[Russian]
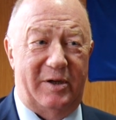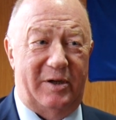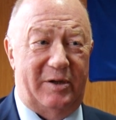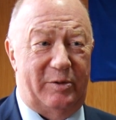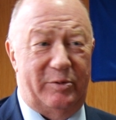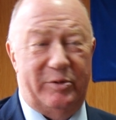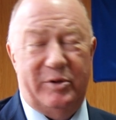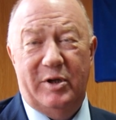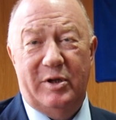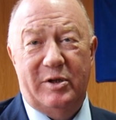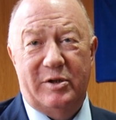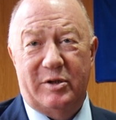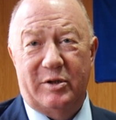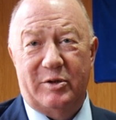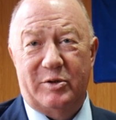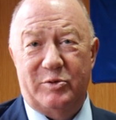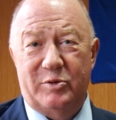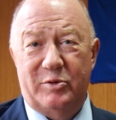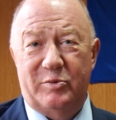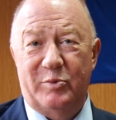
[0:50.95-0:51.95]
Людей
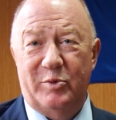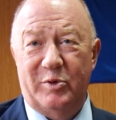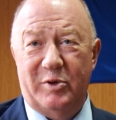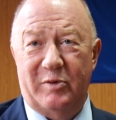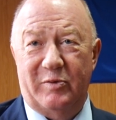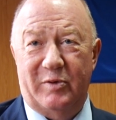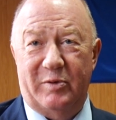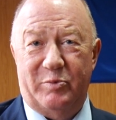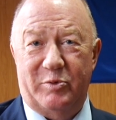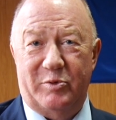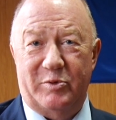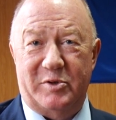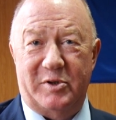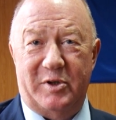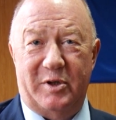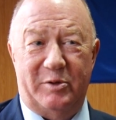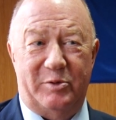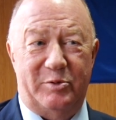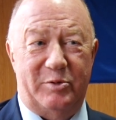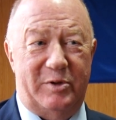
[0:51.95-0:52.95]
интересуют многие вопросы,
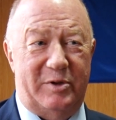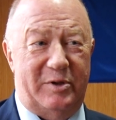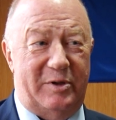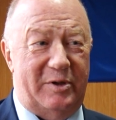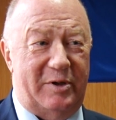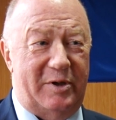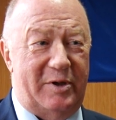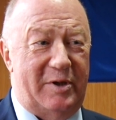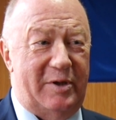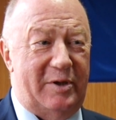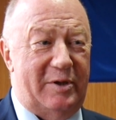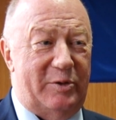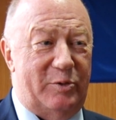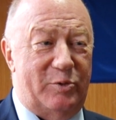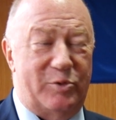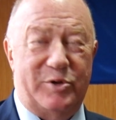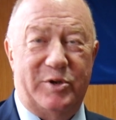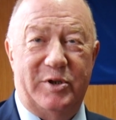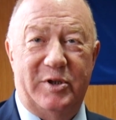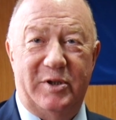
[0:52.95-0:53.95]
которые
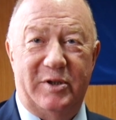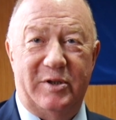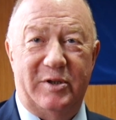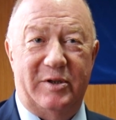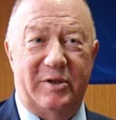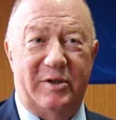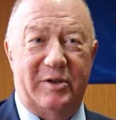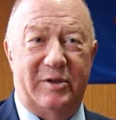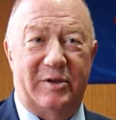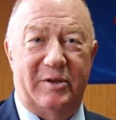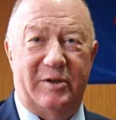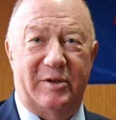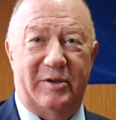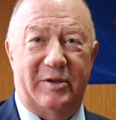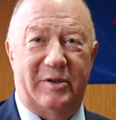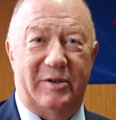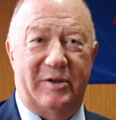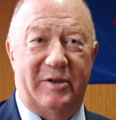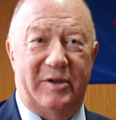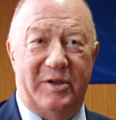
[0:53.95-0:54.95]
нужны Э,